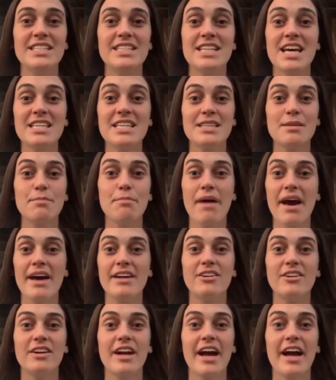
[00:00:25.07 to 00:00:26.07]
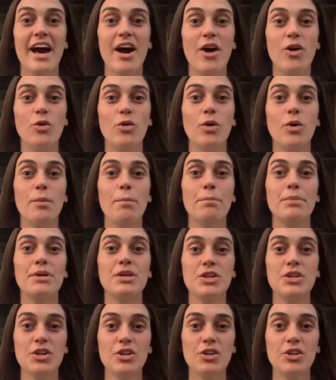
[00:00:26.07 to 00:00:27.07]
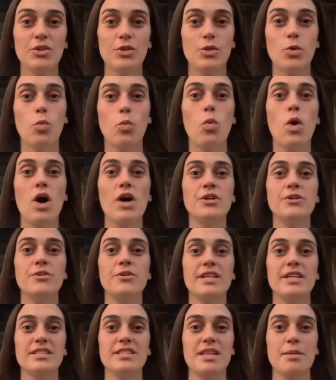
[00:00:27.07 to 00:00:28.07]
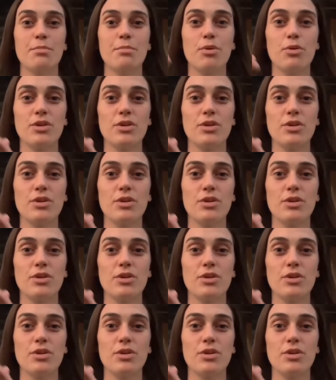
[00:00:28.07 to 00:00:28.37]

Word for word: Bejana dan Tuhan katakan tidak peduli